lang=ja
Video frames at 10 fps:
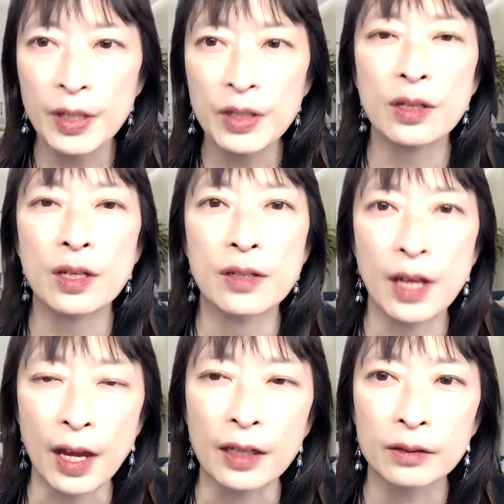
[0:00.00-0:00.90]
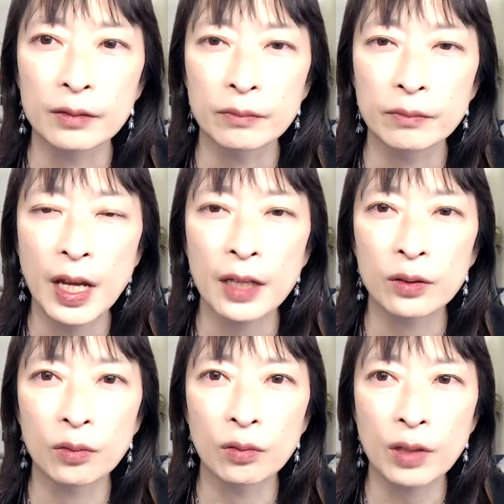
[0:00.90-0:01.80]
まずですね、まあ、あ
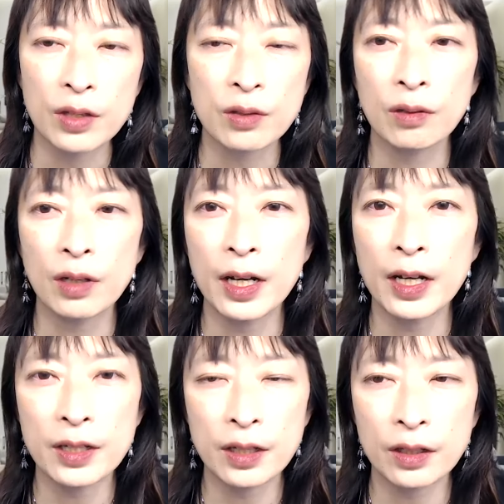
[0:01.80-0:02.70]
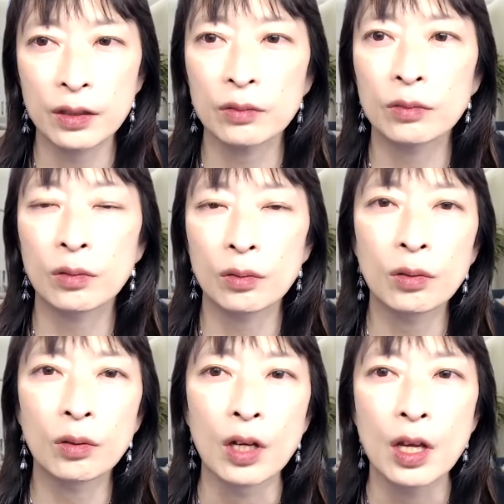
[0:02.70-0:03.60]
の、結論から先に言う
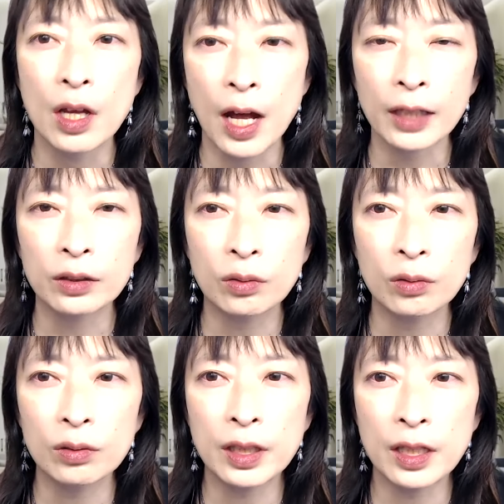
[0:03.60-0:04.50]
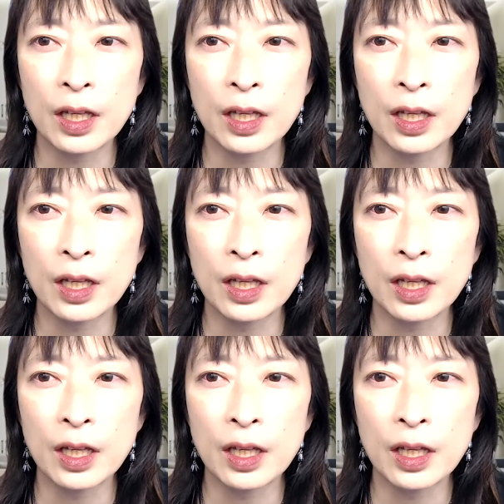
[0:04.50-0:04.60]
と、圧倒的